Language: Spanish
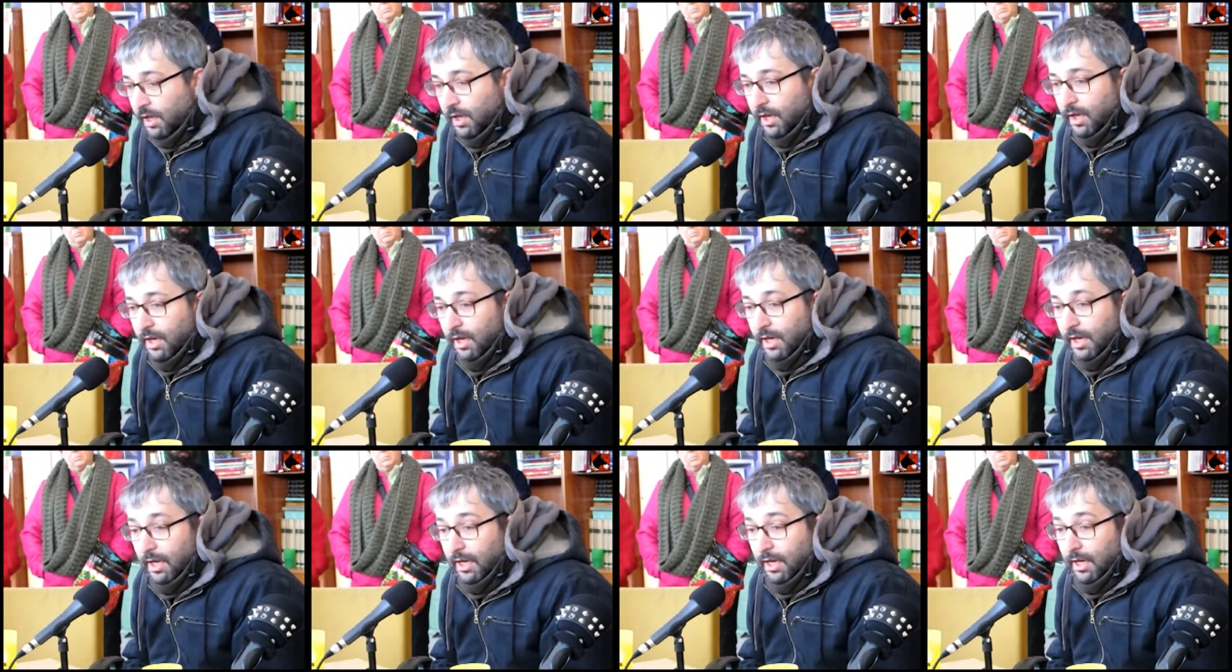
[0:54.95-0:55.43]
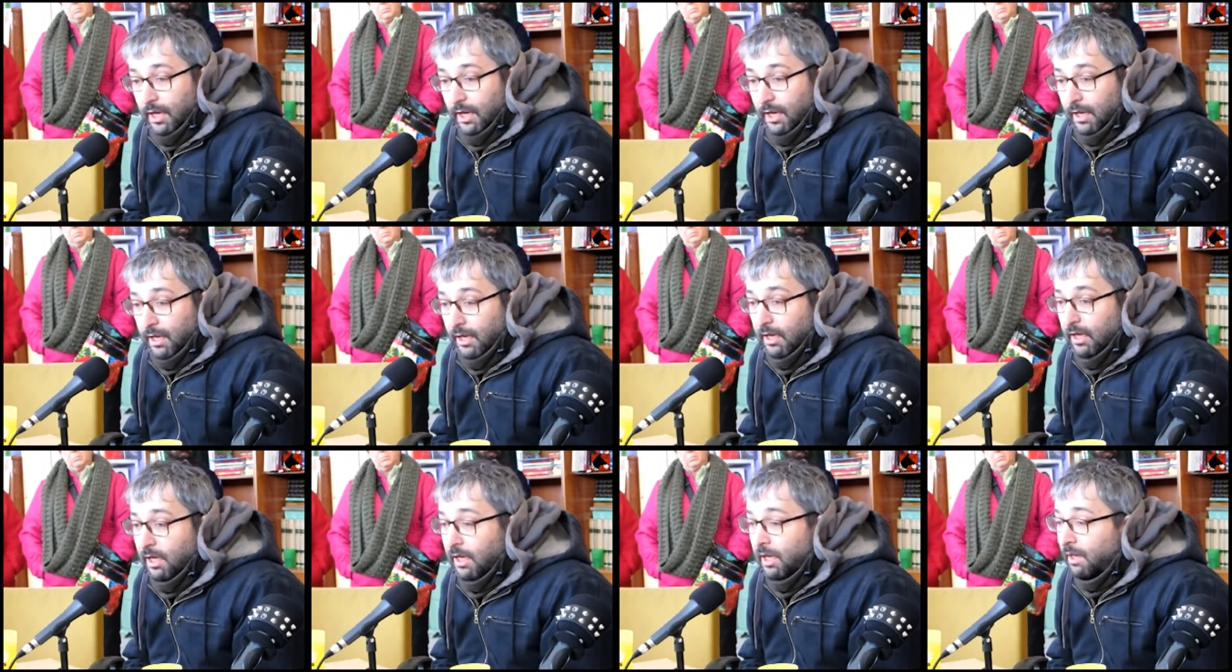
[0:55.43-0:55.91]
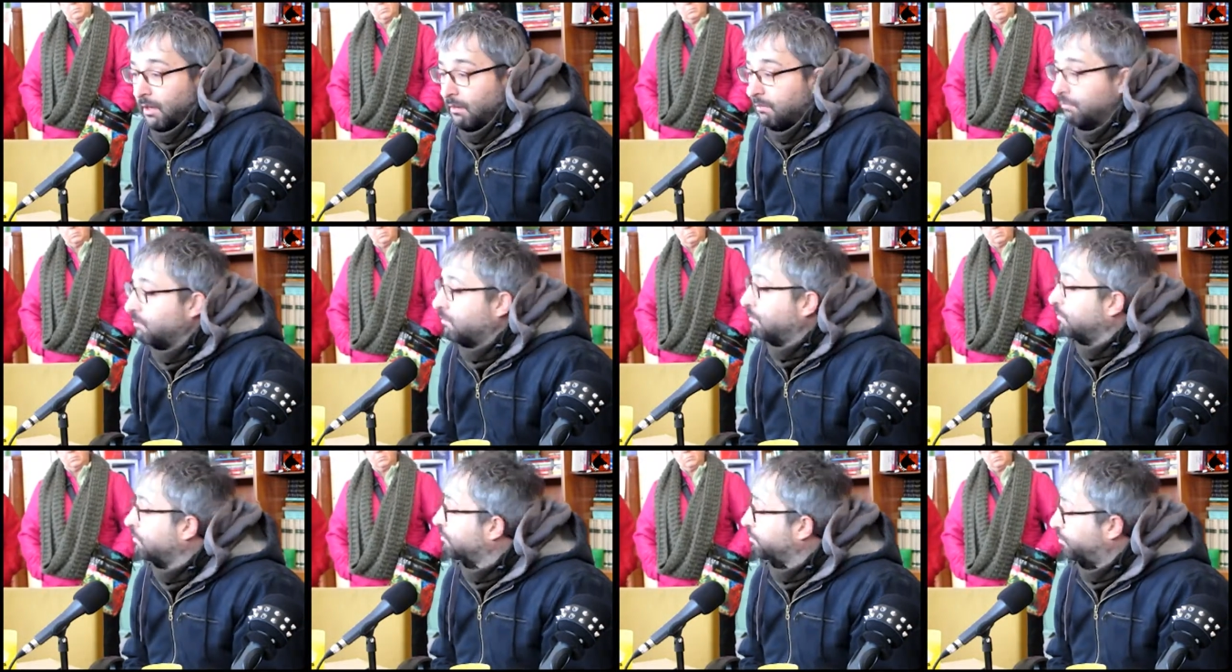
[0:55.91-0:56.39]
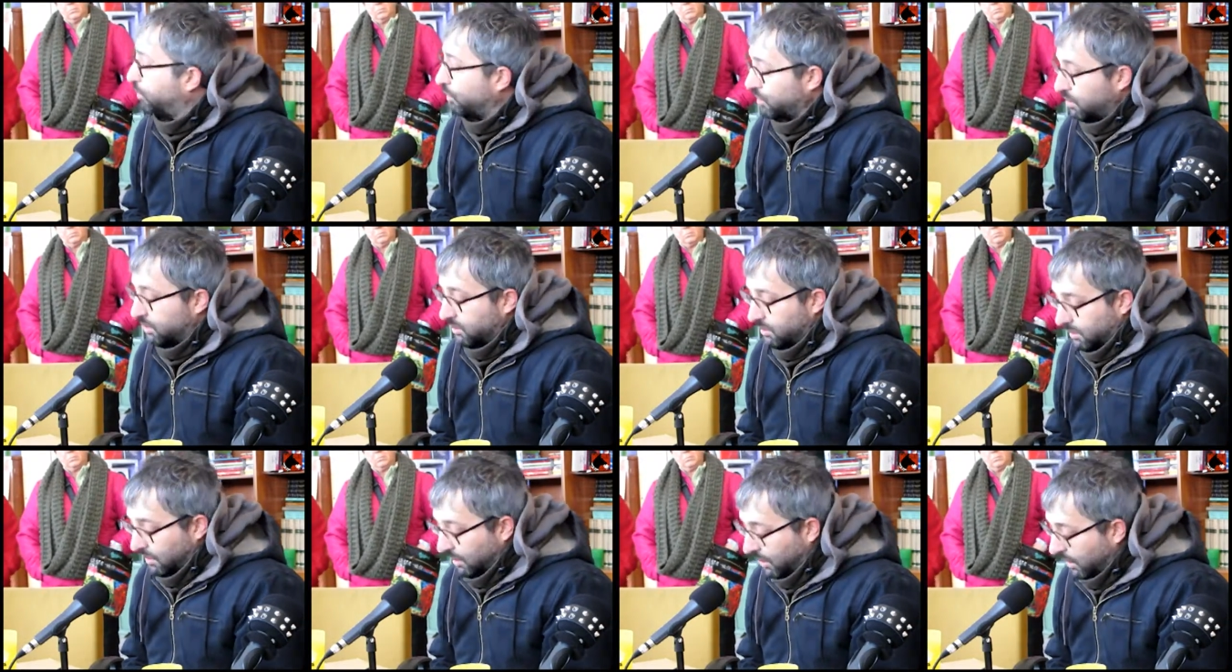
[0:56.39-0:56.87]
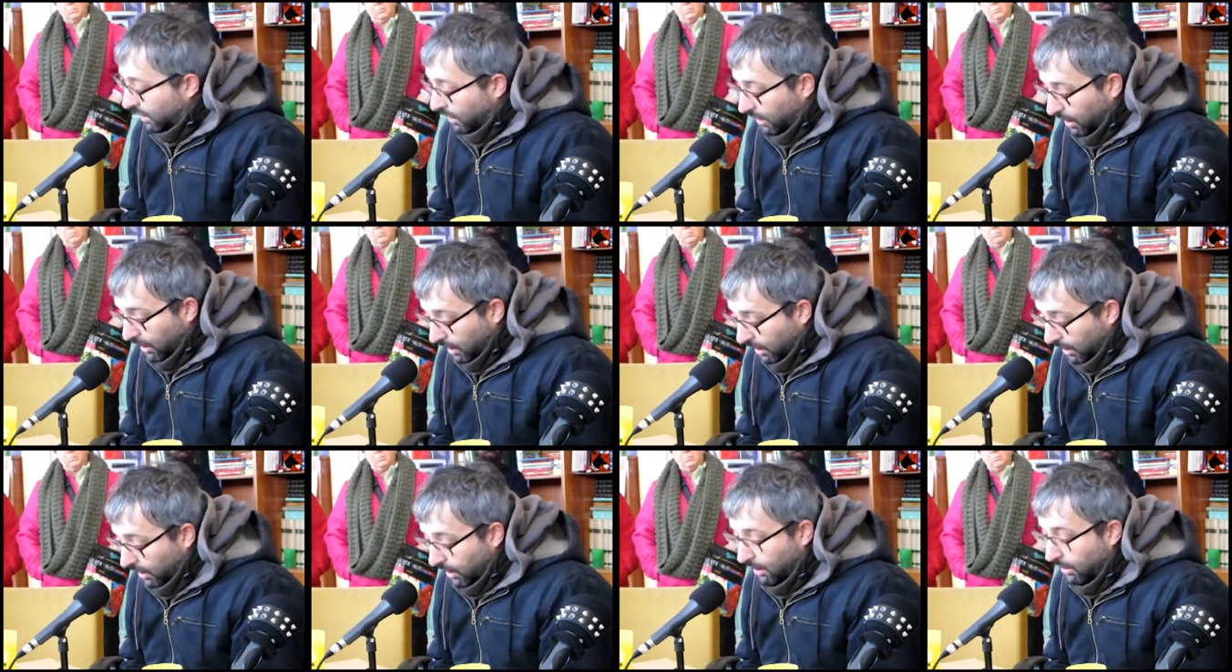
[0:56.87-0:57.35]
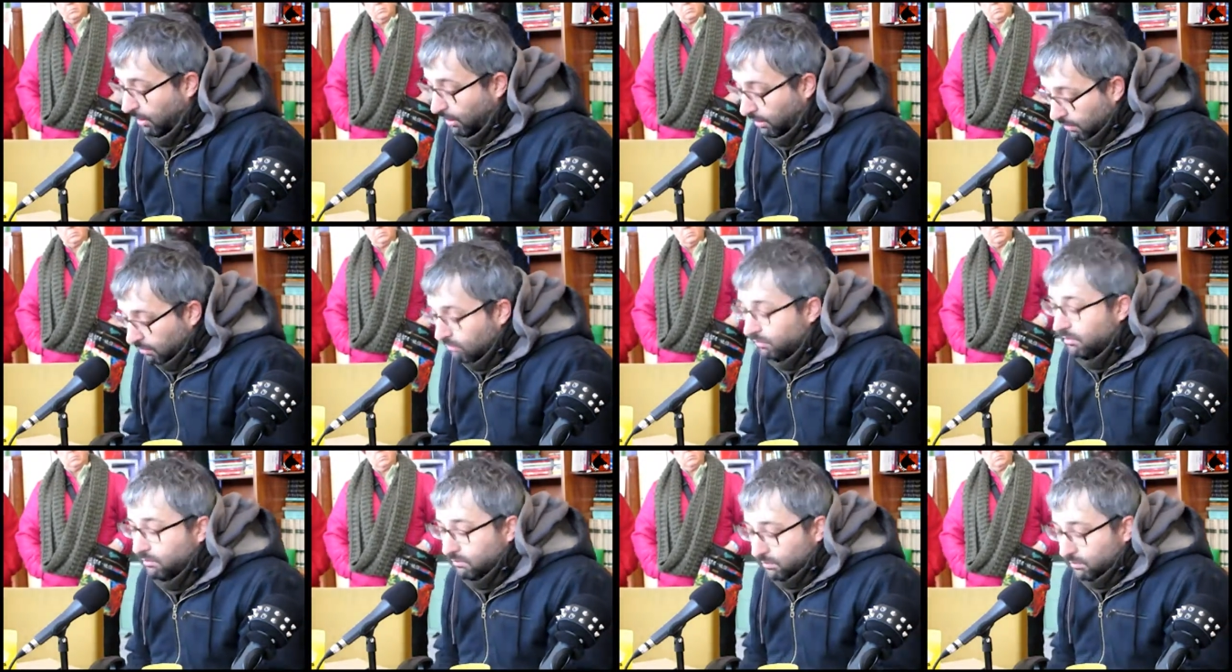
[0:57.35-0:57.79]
Eh, pues eh,